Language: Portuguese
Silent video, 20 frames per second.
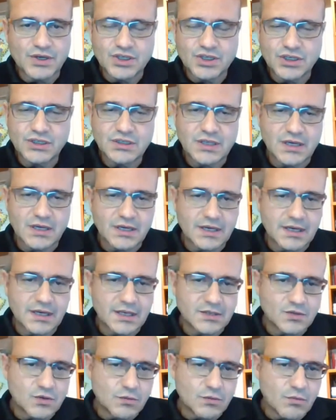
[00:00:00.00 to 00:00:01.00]
A gente tem
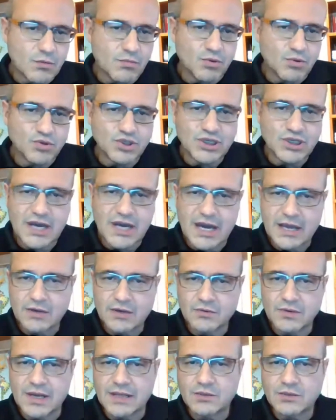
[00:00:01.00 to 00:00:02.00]
clientes como
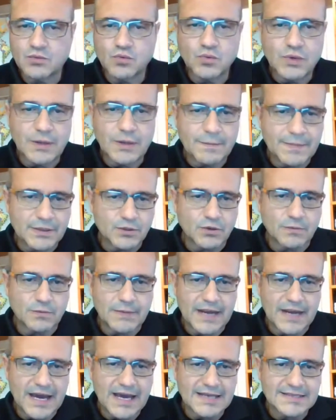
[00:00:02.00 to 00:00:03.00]
Boticário, Natura,
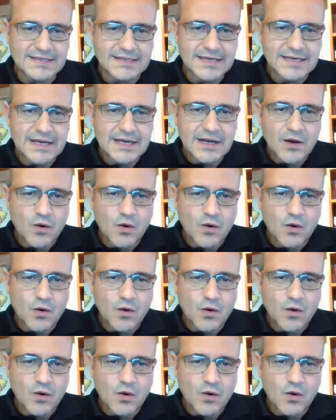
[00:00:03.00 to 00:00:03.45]
Petrobras,